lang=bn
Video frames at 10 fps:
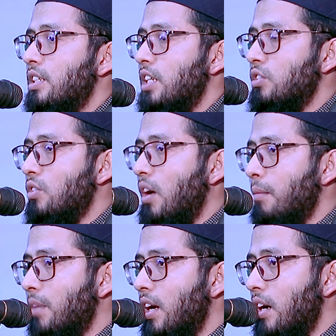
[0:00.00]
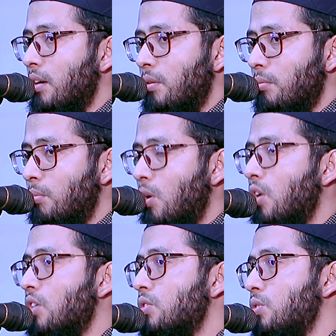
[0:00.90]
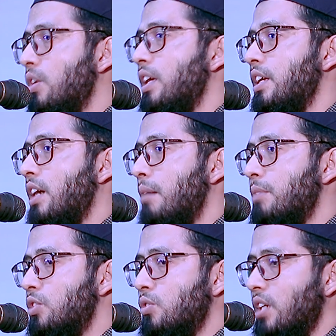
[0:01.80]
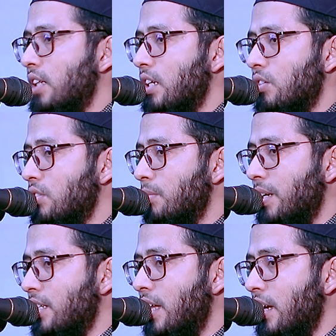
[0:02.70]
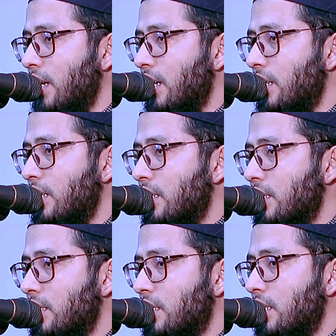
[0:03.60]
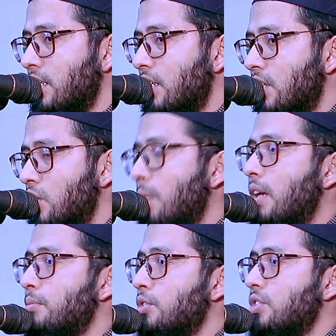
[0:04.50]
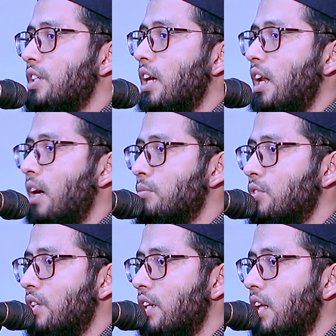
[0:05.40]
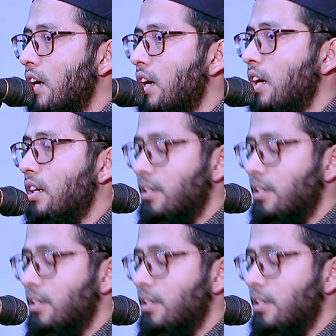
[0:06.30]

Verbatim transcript: সেজন্য আমরা মন খুলে আমরা শুক্রিয়া আদায় করতে পারি না সবাই পড়ছি আলহামদুলিল্লাহ